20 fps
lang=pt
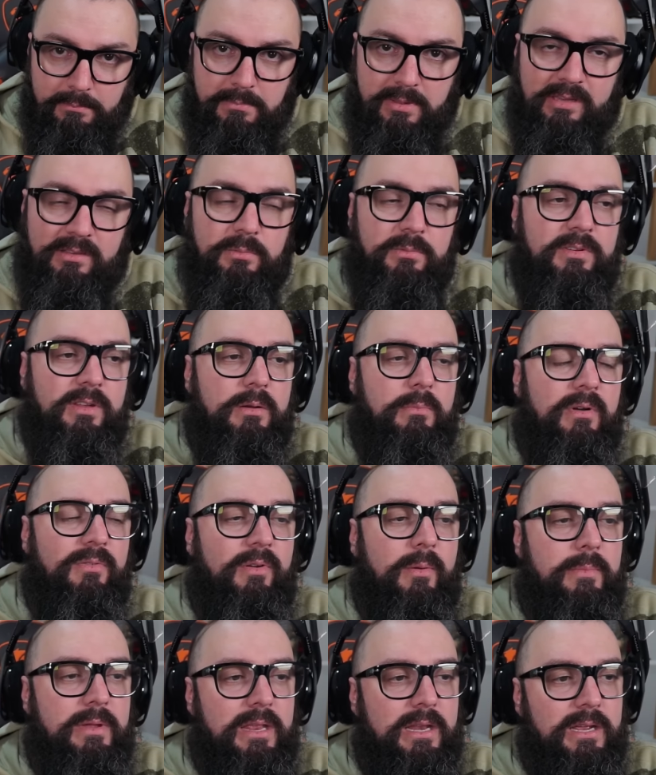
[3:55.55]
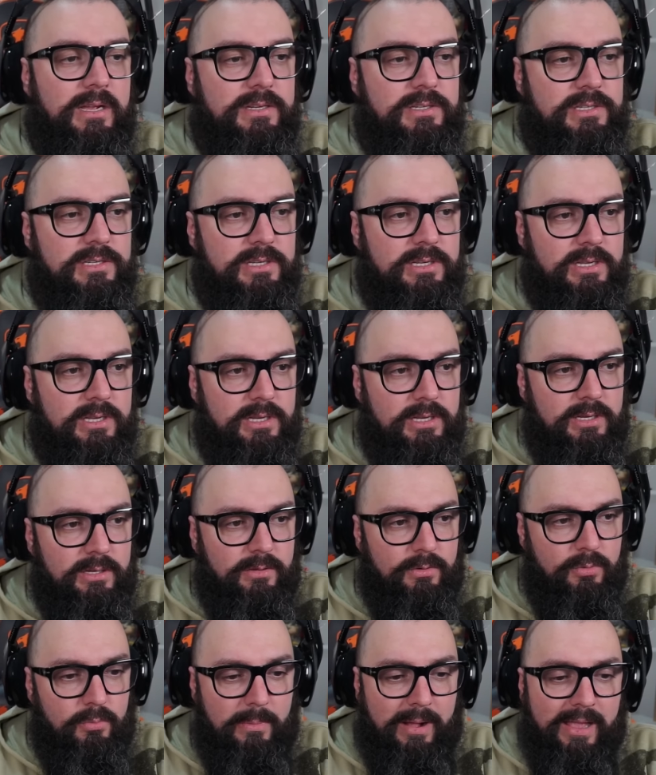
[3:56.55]
mesmo sendo uma família de
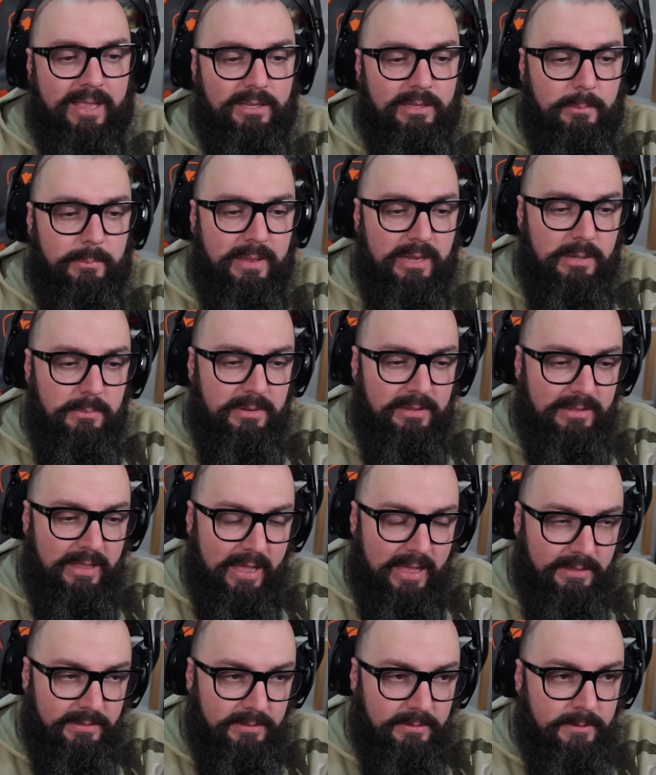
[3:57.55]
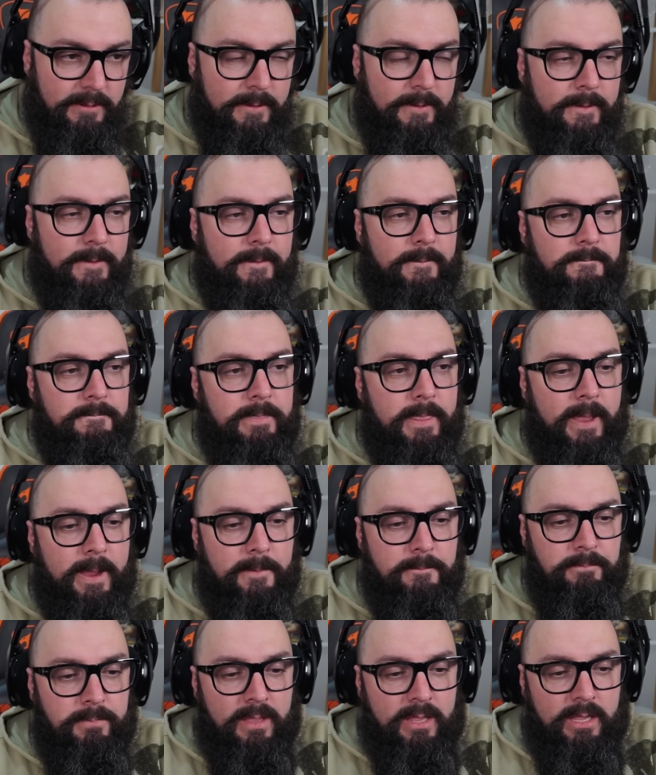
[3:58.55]
com uma renda bem limitada,
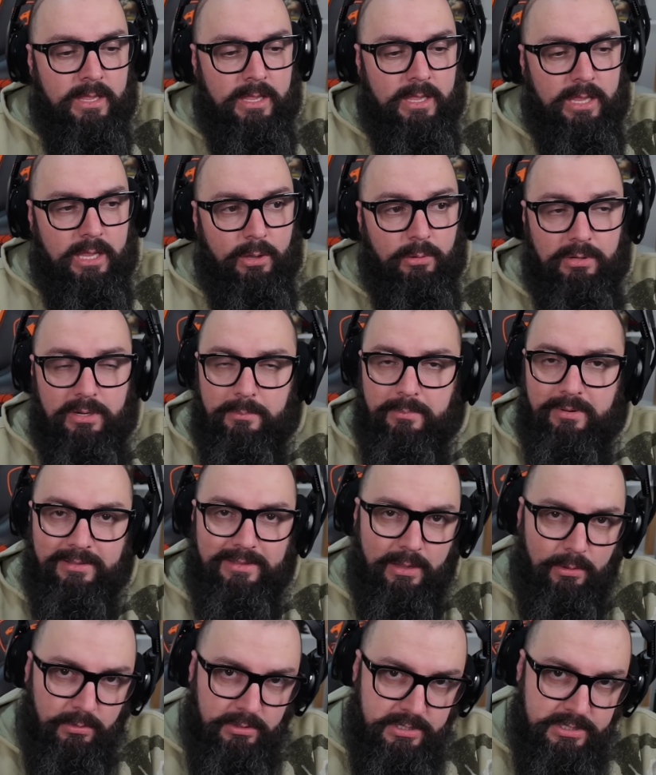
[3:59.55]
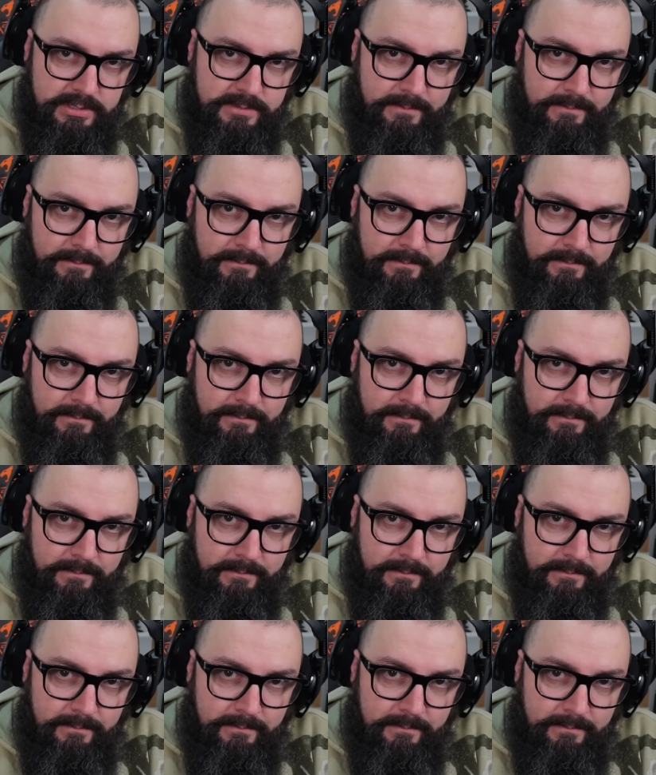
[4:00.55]
né? Eu lembro até hoje